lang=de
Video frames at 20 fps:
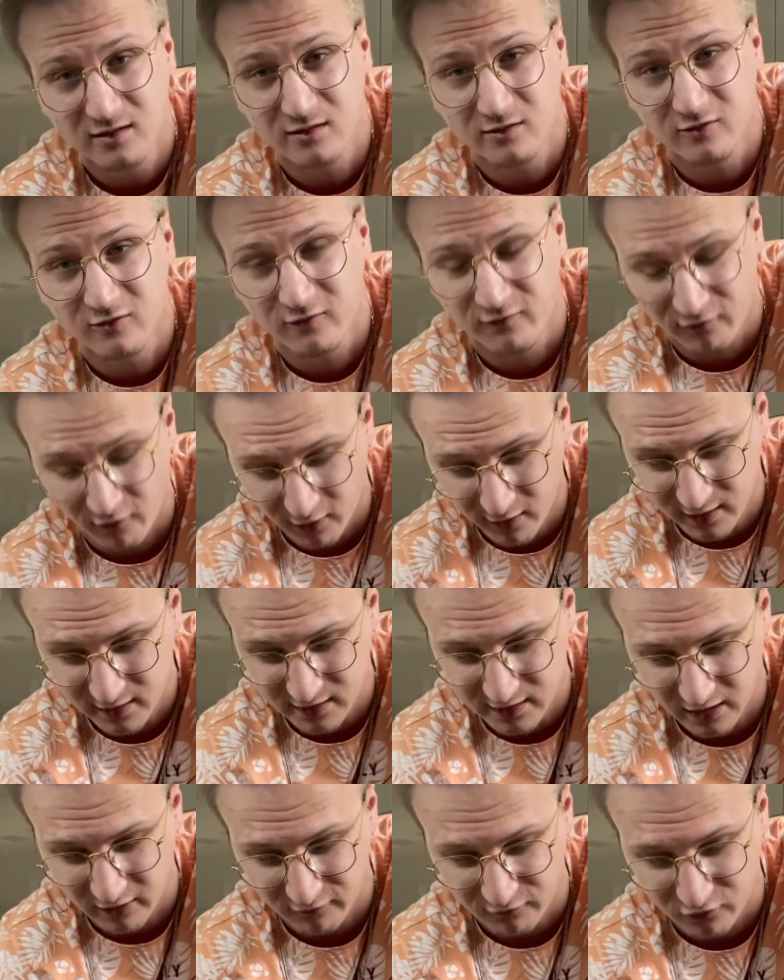zu
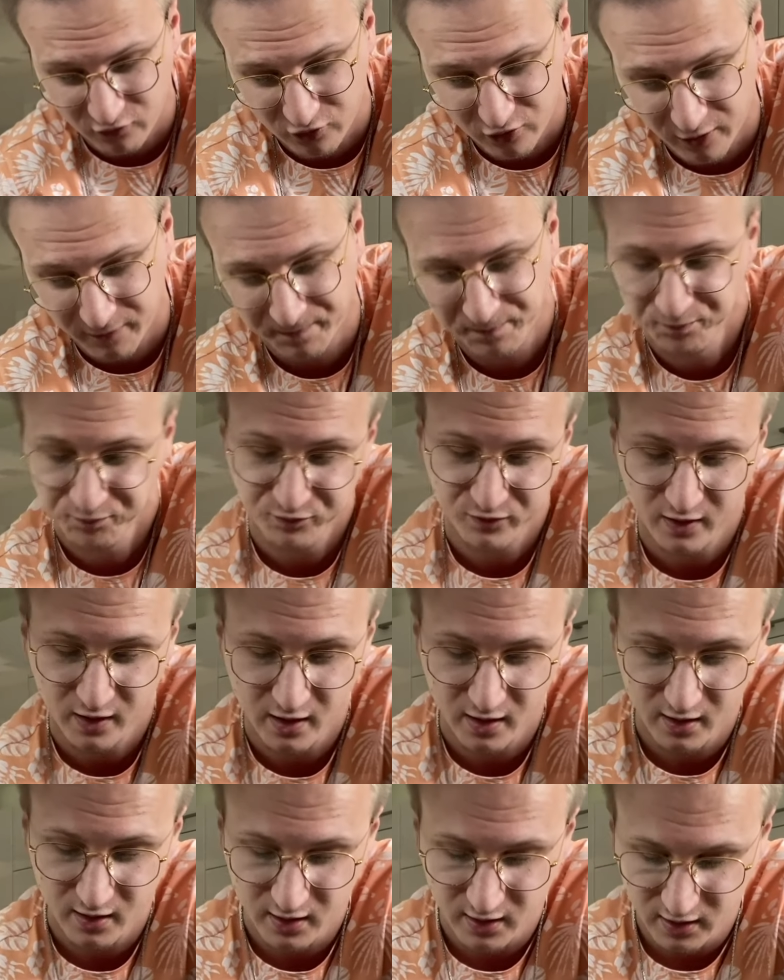feucht dafür.
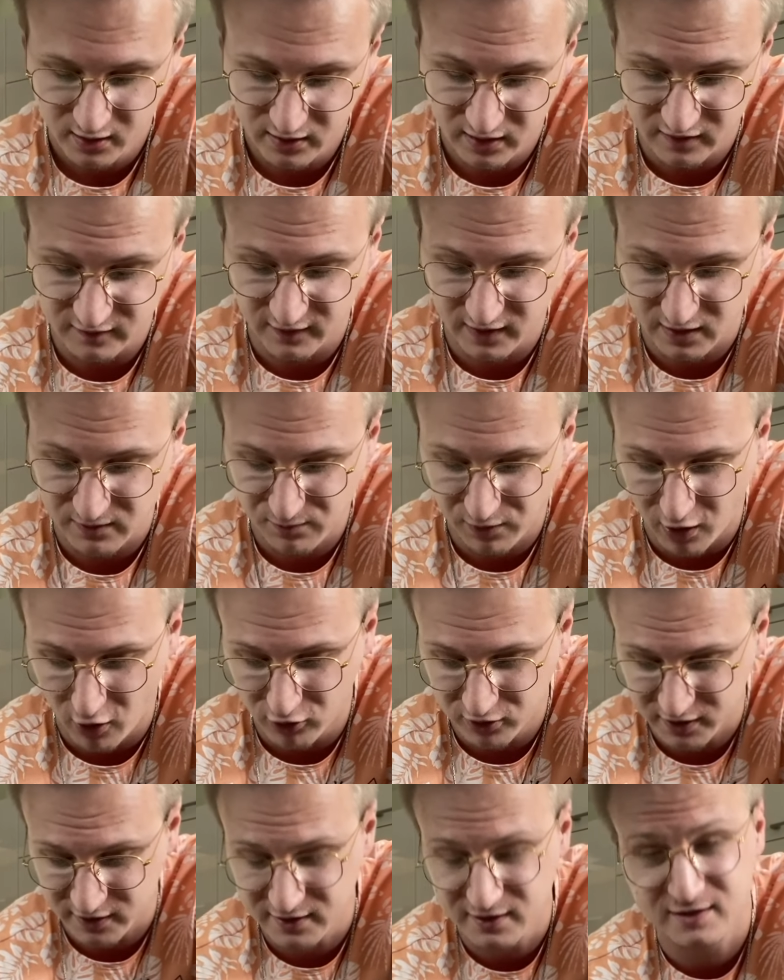Deswegen
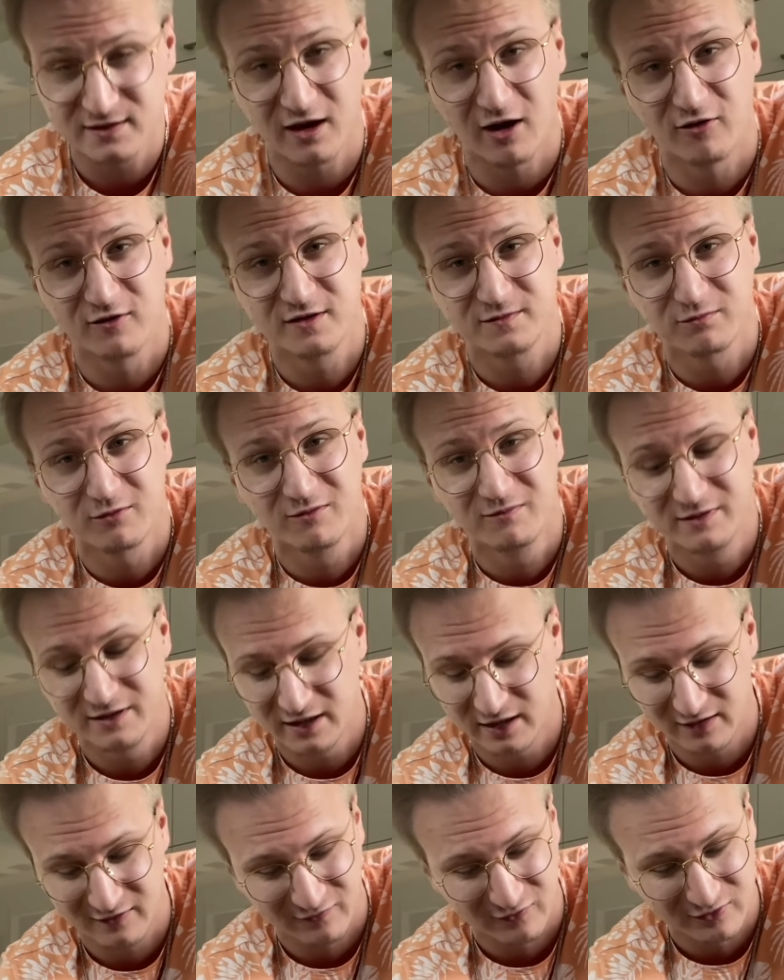braucht ihr nicht
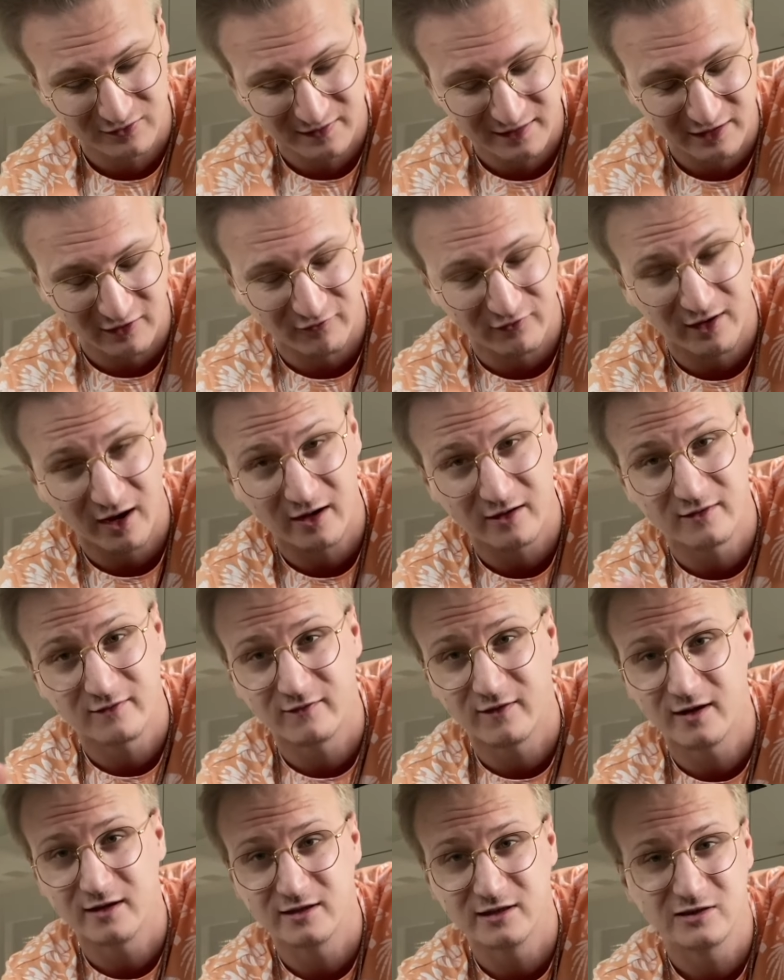ausprobieren, funktioniert auf keinen
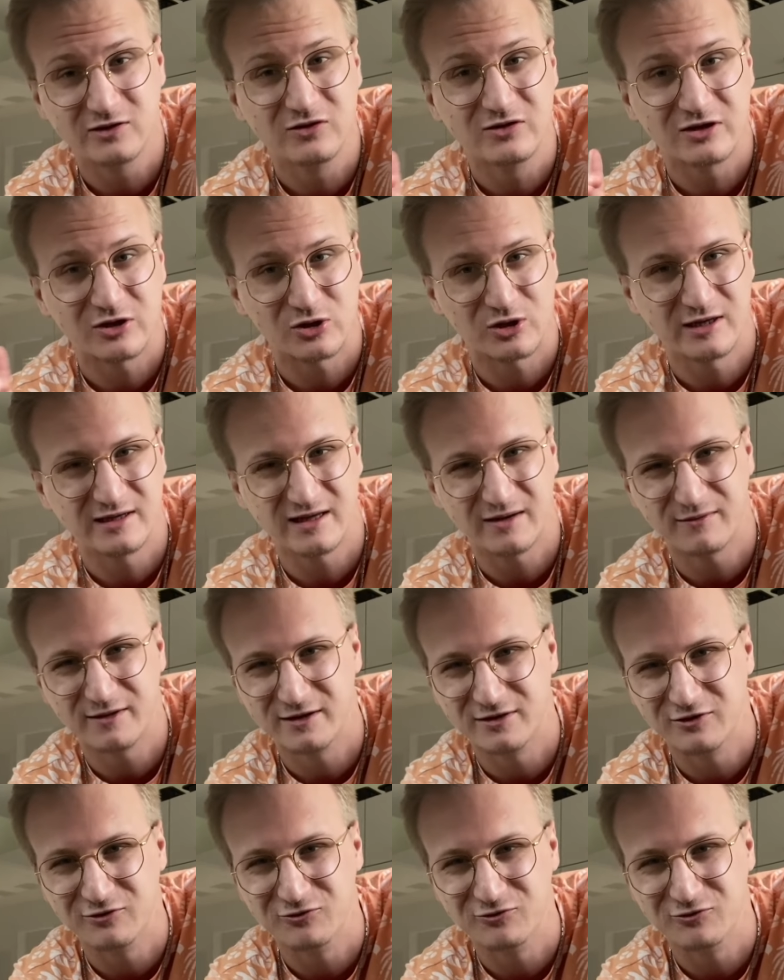Fall. Die Küche stinkt am Ende